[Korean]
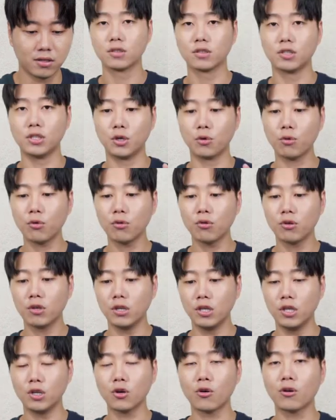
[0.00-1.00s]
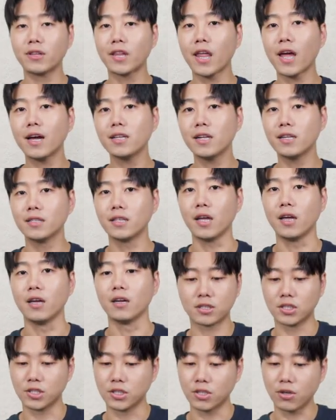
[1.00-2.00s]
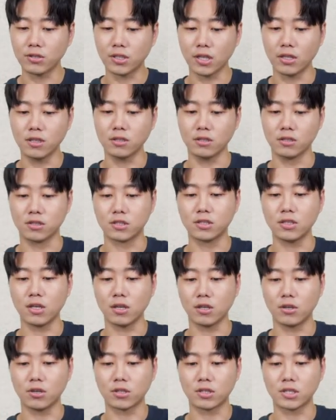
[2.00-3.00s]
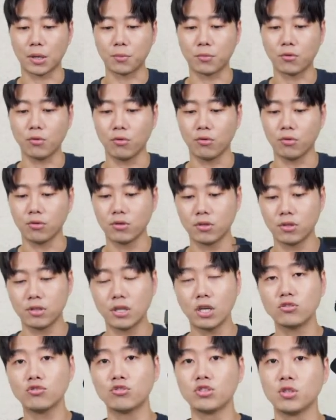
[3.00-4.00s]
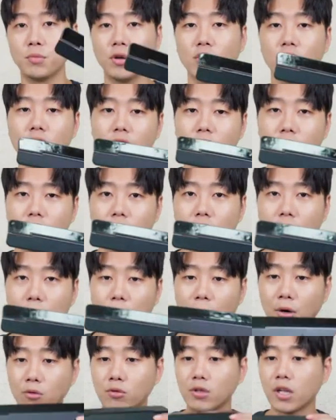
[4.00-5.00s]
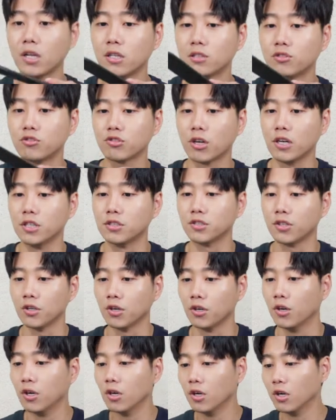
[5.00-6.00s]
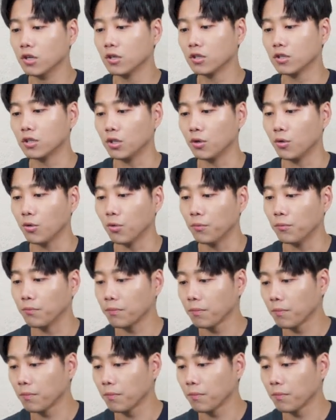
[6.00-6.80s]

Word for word: 그리고 이걸 떼야 될 때 그럴 때는 그냥 이렇게 잡고 떼주시면 네, 바로 떼일 수가 있어요. 그리고